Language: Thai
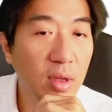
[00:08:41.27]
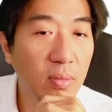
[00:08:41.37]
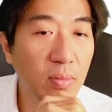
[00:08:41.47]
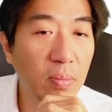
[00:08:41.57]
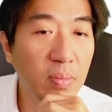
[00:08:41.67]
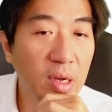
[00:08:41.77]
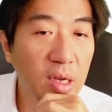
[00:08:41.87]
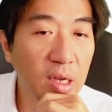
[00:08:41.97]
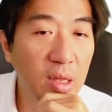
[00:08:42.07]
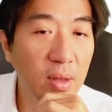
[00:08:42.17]
ประเมิ
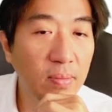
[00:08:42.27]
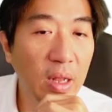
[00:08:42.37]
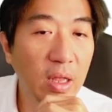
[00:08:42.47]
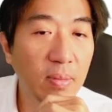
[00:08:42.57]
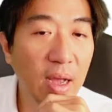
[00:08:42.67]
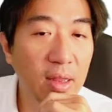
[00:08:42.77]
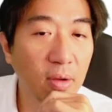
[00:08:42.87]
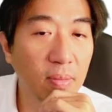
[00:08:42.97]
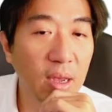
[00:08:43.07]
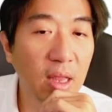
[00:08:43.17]
นปริมาณขอ
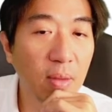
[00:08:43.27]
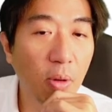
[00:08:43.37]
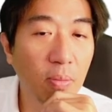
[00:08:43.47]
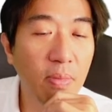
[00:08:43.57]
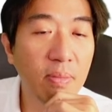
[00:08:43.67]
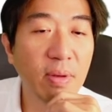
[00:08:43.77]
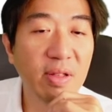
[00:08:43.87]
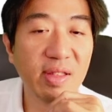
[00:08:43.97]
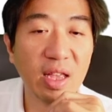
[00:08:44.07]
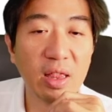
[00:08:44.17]
งเมฆที่พบเป็นเปอ
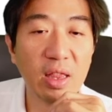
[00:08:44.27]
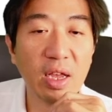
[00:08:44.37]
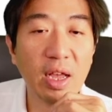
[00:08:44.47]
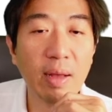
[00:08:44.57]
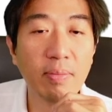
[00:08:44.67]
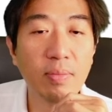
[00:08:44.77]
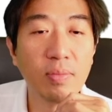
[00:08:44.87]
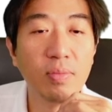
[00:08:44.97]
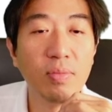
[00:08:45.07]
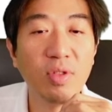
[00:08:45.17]
ร์เซ็นต์นะครับ
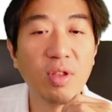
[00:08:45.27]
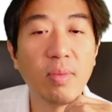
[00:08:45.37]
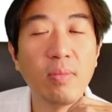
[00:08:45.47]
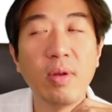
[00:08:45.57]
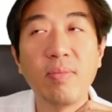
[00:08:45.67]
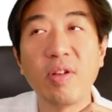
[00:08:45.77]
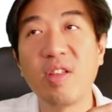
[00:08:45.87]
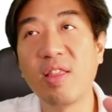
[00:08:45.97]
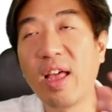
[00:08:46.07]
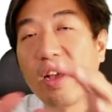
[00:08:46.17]
จะประเมินเปอร์เซ็น
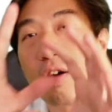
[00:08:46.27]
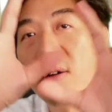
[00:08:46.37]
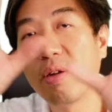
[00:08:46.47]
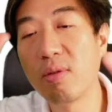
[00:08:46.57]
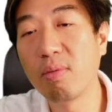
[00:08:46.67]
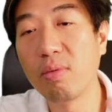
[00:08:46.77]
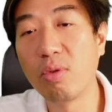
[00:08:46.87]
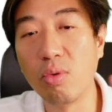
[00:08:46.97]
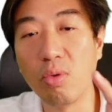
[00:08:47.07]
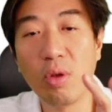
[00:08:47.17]
ต์ได้ก็
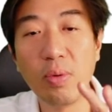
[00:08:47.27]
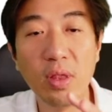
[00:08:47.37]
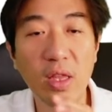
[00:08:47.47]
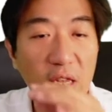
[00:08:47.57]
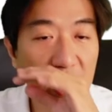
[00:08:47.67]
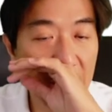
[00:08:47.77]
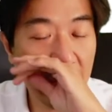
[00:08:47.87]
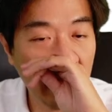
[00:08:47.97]
ดูด้วยพื้นที่ใช่ปะ